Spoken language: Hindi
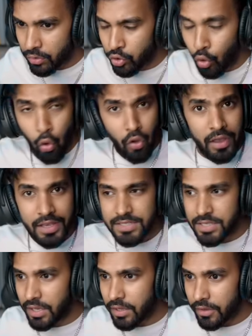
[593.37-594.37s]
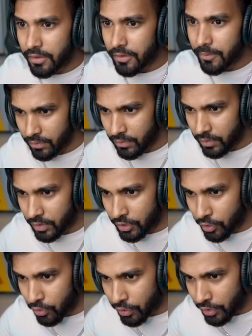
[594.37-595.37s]
दो कैसे ये
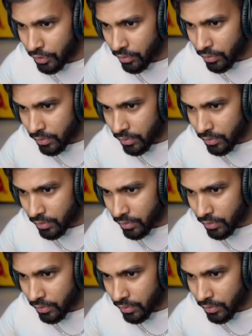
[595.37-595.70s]
देखो ये देखो